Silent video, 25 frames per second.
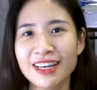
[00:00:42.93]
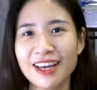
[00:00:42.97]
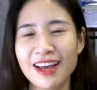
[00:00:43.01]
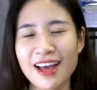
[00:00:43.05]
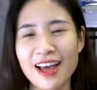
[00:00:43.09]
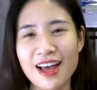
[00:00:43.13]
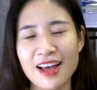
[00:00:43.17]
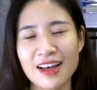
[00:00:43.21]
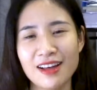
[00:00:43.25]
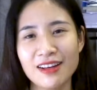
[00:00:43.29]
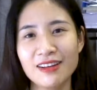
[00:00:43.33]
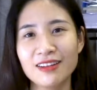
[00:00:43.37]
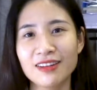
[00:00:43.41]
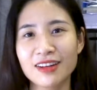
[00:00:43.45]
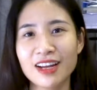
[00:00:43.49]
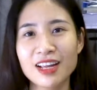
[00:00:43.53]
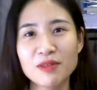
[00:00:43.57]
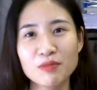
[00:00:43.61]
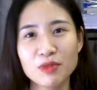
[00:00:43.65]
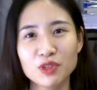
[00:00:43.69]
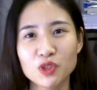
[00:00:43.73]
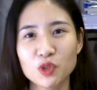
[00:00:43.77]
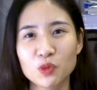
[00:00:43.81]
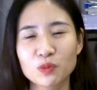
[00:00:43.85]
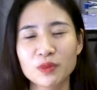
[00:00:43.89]
À, ở cách
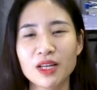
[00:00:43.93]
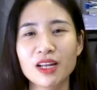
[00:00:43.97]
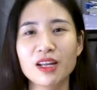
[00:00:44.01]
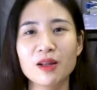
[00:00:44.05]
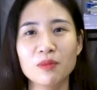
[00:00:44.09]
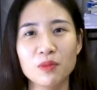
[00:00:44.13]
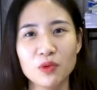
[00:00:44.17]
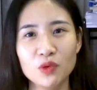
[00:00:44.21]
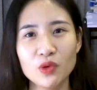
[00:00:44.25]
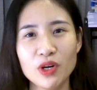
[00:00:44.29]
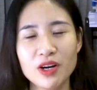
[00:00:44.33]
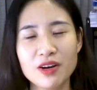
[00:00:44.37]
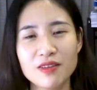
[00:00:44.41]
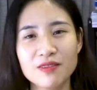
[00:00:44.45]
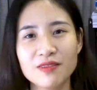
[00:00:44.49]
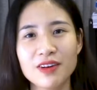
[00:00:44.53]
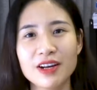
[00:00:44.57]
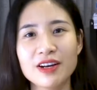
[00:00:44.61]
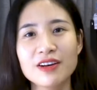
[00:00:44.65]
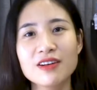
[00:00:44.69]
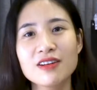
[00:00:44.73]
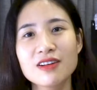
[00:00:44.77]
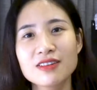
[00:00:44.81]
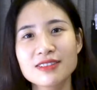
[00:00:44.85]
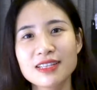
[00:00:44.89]
mà chúng ta lập luận và
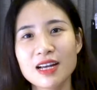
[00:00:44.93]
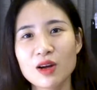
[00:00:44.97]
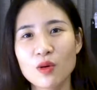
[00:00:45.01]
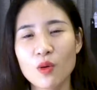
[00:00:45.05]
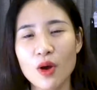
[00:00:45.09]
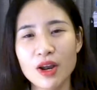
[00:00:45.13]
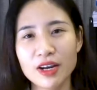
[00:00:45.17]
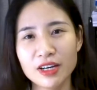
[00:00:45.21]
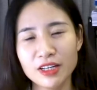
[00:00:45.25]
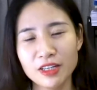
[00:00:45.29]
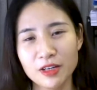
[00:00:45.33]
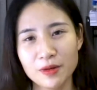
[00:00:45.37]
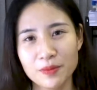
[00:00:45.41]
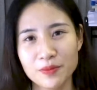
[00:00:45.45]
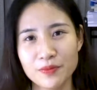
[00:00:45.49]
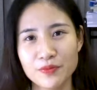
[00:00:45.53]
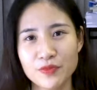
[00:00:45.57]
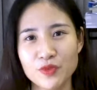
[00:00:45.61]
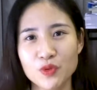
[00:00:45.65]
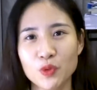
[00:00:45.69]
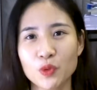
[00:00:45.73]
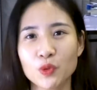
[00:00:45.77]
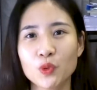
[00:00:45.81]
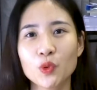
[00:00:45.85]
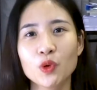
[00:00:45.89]
đưa ra quan điểm
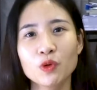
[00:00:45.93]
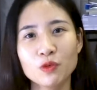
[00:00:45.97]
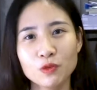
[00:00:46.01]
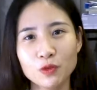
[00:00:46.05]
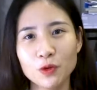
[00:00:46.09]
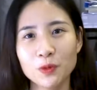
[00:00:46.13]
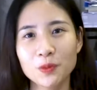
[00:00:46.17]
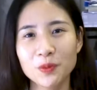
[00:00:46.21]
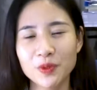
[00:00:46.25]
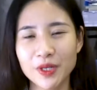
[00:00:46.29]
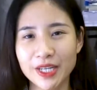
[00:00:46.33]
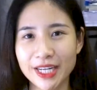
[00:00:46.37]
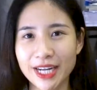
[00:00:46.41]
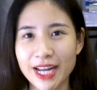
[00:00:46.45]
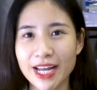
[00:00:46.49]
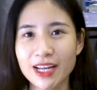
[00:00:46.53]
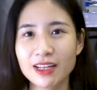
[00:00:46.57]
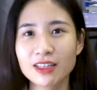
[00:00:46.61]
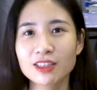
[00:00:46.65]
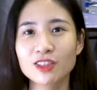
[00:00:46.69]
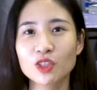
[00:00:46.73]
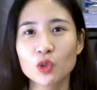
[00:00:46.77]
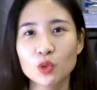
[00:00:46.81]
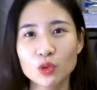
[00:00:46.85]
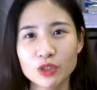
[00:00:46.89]
rồi thuyết phục người khác
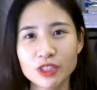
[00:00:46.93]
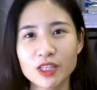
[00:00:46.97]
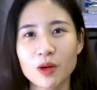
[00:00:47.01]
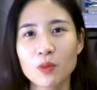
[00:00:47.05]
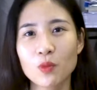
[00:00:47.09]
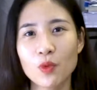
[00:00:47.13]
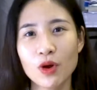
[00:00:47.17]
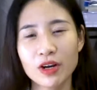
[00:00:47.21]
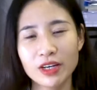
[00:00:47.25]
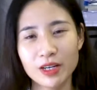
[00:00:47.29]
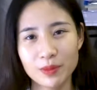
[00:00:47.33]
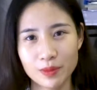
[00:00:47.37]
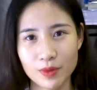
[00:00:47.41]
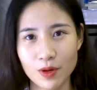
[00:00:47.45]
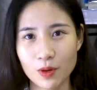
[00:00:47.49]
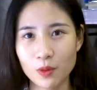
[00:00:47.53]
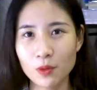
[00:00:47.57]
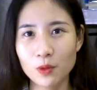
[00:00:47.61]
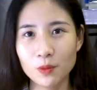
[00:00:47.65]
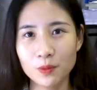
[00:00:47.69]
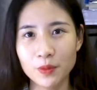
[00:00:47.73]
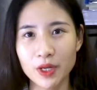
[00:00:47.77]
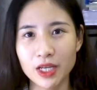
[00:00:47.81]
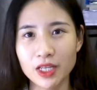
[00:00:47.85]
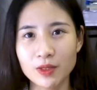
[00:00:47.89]
tôn trọng quan điểm đó của
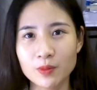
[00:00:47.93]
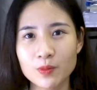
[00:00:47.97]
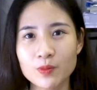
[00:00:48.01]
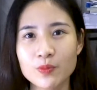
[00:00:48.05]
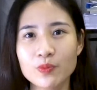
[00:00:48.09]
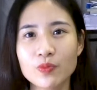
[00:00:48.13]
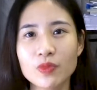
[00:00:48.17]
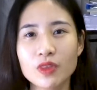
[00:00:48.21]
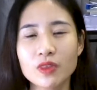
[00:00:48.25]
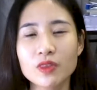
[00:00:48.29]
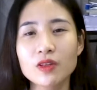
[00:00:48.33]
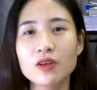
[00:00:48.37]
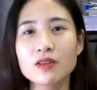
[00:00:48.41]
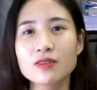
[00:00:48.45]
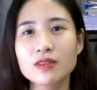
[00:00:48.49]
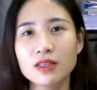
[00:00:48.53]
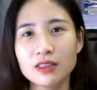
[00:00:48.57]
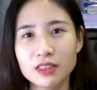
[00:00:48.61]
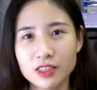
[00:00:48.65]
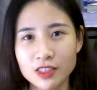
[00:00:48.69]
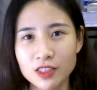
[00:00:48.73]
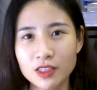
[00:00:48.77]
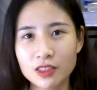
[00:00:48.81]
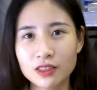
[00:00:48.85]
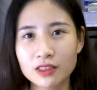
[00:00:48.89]
mình đưa
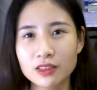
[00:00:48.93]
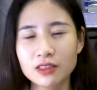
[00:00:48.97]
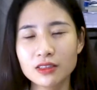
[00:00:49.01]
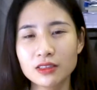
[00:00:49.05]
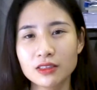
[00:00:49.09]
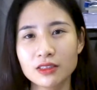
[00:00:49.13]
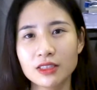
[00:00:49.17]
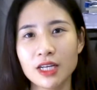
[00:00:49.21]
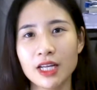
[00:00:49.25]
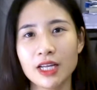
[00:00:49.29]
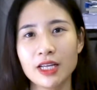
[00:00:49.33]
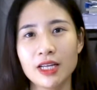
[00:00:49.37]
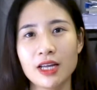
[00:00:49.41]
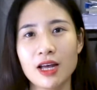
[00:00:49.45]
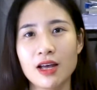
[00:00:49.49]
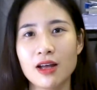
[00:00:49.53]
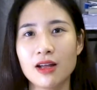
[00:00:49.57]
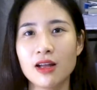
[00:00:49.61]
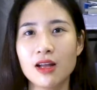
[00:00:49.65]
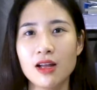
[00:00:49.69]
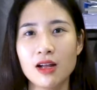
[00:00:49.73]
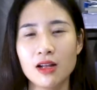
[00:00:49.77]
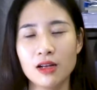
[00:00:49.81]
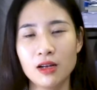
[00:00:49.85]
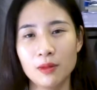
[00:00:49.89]
dẫn chứng để à,
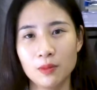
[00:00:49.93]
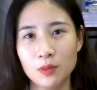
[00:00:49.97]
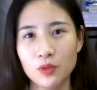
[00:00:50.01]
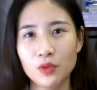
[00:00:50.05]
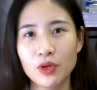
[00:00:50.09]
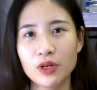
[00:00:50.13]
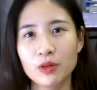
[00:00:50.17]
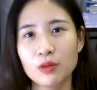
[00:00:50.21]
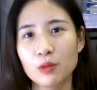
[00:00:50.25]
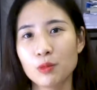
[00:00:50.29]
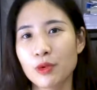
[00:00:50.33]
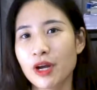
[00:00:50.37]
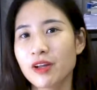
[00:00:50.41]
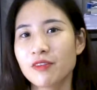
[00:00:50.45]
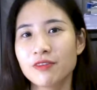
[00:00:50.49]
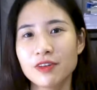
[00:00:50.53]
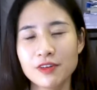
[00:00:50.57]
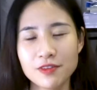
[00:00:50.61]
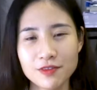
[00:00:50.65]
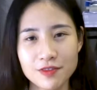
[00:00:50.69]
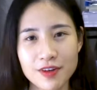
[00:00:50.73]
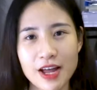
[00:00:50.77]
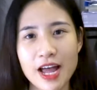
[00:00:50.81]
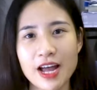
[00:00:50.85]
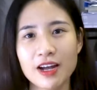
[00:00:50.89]
lập luận đúng cách
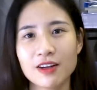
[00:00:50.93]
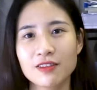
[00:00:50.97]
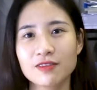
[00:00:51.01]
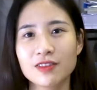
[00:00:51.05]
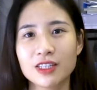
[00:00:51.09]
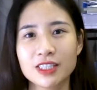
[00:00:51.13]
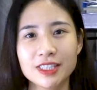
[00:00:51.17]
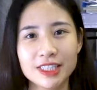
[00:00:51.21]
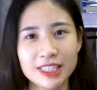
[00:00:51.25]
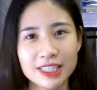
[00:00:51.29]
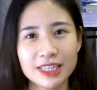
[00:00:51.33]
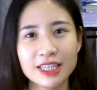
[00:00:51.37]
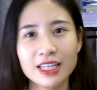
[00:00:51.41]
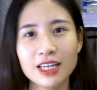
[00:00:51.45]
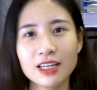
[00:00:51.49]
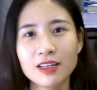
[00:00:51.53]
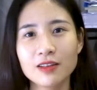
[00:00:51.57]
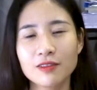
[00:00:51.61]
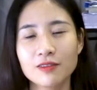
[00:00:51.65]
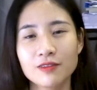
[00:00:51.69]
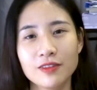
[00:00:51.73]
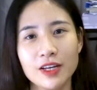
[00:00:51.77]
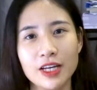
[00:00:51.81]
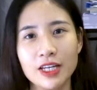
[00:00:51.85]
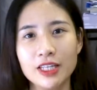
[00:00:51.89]
vững vàng và chi tiết
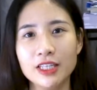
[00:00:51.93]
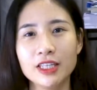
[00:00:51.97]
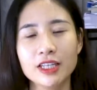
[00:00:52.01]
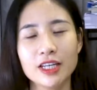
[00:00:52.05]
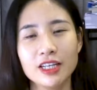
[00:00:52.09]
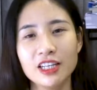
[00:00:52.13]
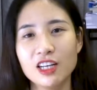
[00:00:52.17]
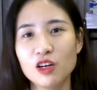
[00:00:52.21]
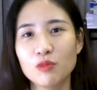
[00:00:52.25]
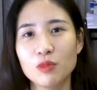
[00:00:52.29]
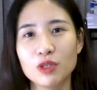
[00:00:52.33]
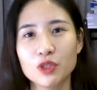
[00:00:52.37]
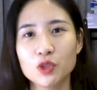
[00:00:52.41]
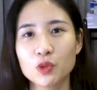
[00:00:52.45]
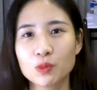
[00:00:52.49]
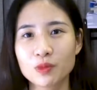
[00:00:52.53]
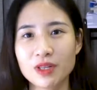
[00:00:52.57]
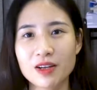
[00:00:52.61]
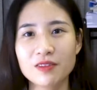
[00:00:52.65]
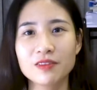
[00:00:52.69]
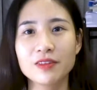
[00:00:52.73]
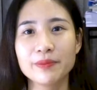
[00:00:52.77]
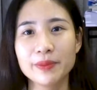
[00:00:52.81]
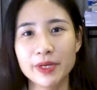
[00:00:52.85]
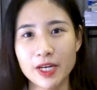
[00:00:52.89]
về những cái điều mà chúng
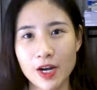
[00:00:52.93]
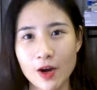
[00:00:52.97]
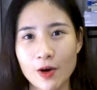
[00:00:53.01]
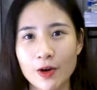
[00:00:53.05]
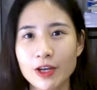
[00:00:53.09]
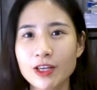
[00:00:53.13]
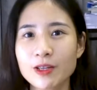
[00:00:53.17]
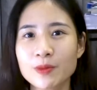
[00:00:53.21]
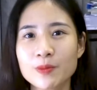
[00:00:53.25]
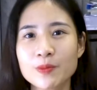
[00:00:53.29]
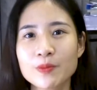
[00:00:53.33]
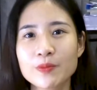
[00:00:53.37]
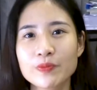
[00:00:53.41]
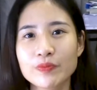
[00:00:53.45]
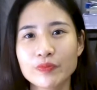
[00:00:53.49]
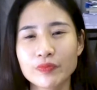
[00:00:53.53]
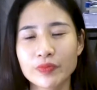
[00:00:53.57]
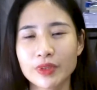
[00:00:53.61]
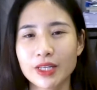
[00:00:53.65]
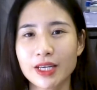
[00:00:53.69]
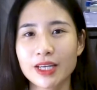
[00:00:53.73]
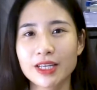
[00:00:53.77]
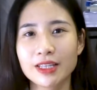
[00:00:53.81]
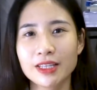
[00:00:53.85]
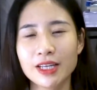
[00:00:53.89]
ta vừa mới nói
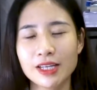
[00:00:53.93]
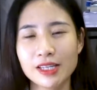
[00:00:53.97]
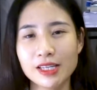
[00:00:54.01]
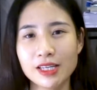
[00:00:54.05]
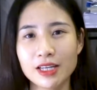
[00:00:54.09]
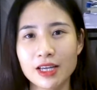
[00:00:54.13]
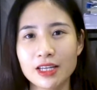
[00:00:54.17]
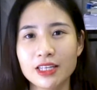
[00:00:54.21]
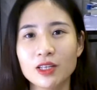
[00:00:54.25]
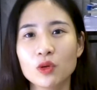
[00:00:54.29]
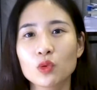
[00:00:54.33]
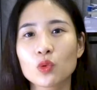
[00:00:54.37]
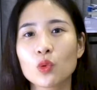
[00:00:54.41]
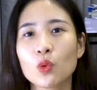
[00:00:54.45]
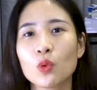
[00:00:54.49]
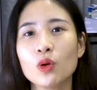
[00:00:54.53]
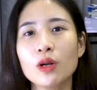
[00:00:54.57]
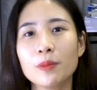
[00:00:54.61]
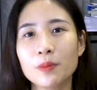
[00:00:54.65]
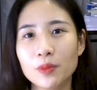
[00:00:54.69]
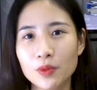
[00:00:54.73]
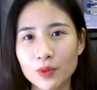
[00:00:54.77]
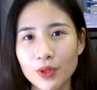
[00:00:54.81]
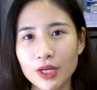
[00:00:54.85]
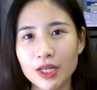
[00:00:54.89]
đấy thế thì cái yếu tố
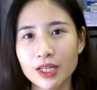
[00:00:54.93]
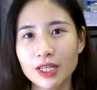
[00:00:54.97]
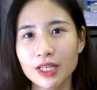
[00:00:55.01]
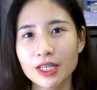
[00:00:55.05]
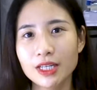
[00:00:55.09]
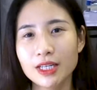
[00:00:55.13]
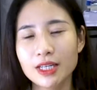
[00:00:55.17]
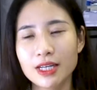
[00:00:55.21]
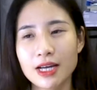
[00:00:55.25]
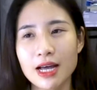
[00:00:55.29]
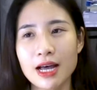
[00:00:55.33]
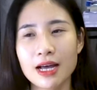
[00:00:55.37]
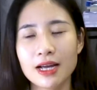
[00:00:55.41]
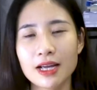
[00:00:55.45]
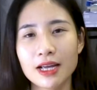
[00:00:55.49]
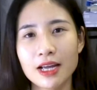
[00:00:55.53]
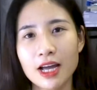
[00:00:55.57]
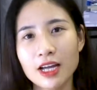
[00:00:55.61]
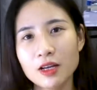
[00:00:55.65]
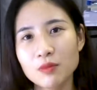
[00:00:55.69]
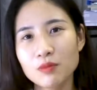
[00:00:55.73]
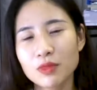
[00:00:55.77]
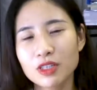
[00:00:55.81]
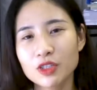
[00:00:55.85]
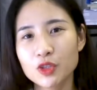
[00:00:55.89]
lập luận à
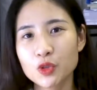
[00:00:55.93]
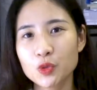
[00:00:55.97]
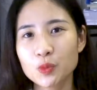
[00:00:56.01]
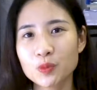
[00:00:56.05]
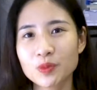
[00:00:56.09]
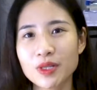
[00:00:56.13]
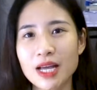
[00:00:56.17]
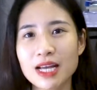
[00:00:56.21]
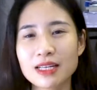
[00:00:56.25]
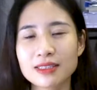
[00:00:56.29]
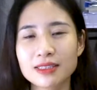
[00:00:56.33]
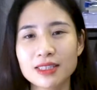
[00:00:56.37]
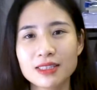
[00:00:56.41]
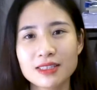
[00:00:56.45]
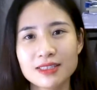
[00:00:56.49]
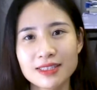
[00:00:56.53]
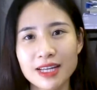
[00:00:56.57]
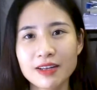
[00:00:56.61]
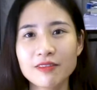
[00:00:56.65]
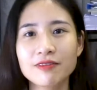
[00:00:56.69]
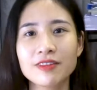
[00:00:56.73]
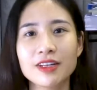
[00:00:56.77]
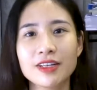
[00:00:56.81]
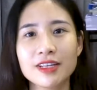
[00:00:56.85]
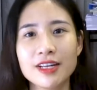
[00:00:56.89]
cách mà chúng ta dẫn
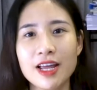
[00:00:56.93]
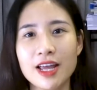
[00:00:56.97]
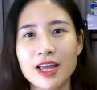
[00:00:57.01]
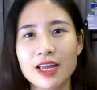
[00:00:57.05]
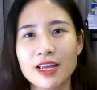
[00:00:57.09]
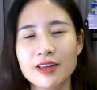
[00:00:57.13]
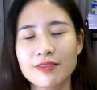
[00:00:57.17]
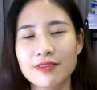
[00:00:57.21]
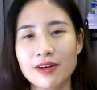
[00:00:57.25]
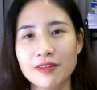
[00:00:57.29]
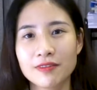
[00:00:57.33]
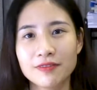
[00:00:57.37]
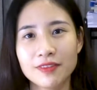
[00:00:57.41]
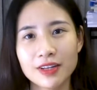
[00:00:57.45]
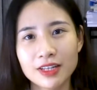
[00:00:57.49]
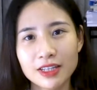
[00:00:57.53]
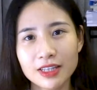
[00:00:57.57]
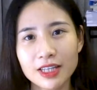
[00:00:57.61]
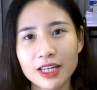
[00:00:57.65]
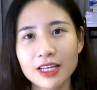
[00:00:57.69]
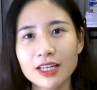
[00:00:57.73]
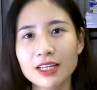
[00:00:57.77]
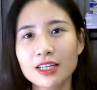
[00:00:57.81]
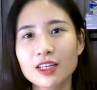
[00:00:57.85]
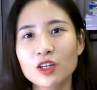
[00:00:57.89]
dắt vấn đề và phân
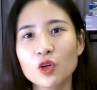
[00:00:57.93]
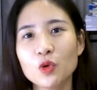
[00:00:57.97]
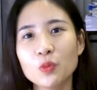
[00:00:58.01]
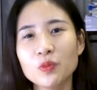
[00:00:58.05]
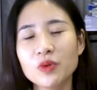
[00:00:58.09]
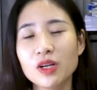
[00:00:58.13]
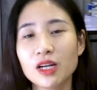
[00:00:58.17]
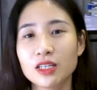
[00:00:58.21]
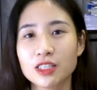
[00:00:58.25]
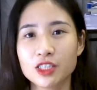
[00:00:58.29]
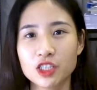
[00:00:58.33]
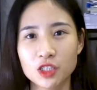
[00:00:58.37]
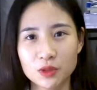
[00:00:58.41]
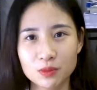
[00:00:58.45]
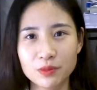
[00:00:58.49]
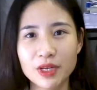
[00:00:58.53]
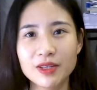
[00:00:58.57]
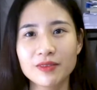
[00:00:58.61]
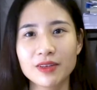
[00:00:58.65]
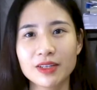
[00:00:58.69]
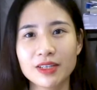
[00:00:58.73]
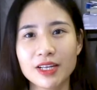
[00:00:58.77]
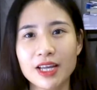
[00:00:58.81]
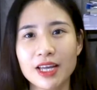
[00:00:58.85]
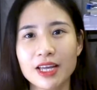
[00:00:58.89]
tích cũng như là chứng minh
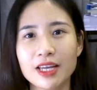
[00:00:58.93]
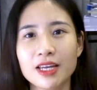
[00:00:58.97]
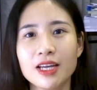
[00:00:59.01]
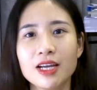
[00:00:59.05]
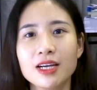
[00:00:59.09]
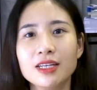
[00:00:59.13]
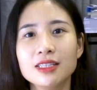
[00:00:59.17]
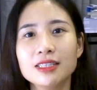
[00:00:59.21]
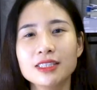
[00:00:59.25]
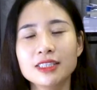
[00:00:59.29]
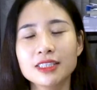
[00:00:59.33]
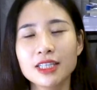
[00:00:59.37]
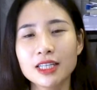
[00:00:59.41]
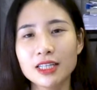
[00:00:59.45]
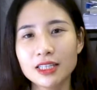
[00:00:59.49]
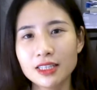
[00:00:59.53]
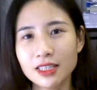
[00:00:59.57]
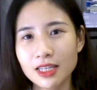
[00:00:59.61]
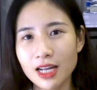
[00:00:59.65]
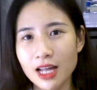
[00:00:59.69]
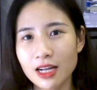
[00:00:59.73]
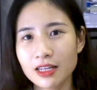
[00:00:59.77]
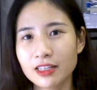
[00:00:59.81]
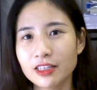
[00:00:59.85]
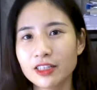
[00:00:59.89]
vấn đề chính
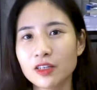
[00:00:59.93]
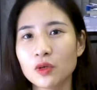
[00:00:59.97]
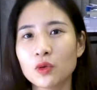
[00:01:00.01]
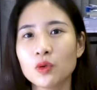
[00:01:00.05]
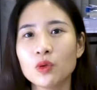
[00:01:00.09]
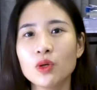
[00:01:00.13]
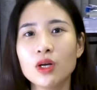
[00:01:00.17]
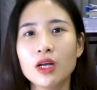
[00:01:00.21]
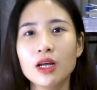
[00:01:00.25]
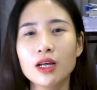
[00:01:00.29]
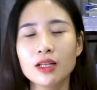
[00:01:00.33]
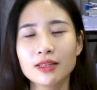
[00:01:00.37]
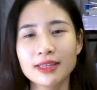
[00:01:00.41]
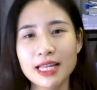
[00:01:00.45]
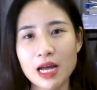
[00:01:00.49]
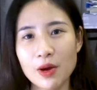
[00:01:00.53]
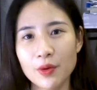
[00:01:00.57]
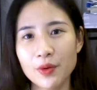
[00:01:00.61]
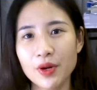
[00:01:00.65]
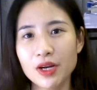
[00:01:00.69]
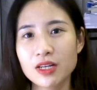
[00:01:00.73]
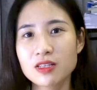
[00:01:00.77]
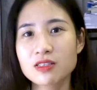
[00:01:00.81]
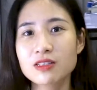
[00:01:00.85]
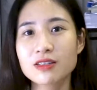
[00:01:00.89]
là điều tạo
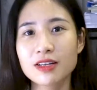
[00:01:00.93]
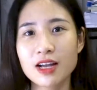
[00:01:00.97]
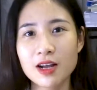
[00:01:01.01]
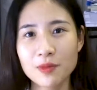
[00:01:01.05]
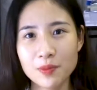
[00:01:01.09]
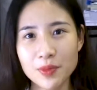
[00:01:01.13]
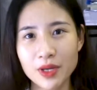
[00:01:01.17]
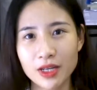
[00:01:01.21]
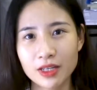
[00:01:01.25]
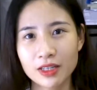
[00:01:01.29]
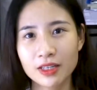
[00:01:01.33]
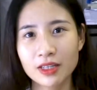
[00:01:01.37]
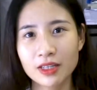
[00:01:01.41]
nên sự khác biệt